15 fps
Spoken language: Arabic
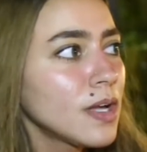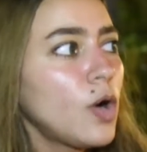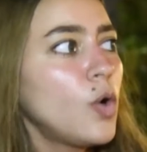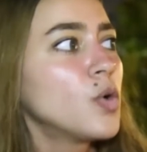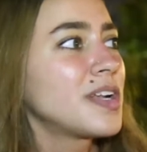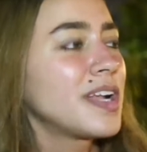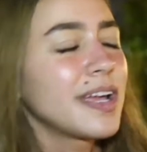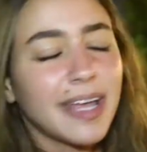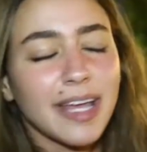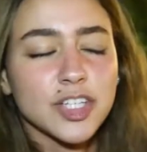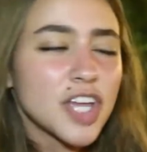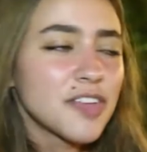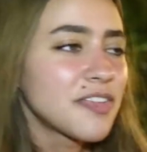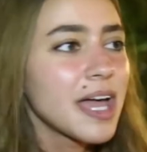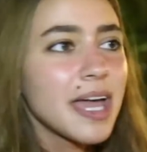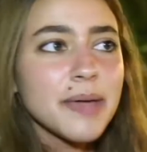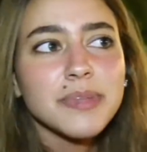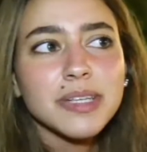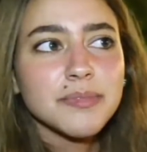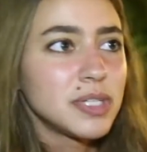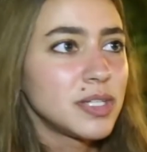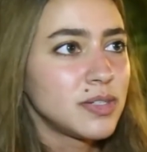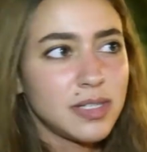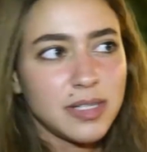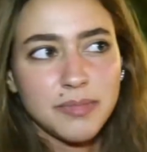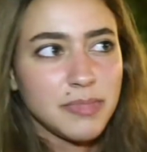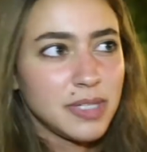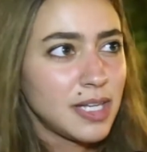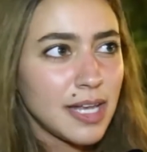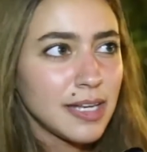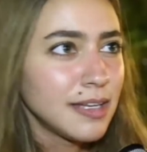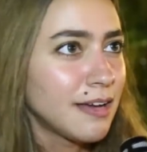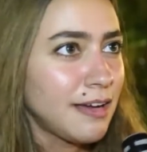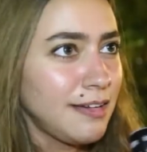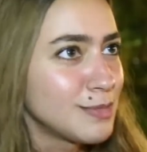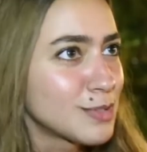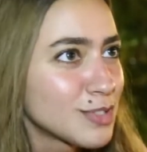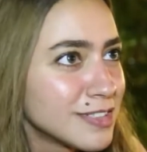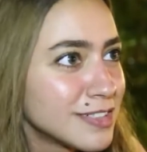حر... شايفاها ايه من من من انهي ناحيه؟ هل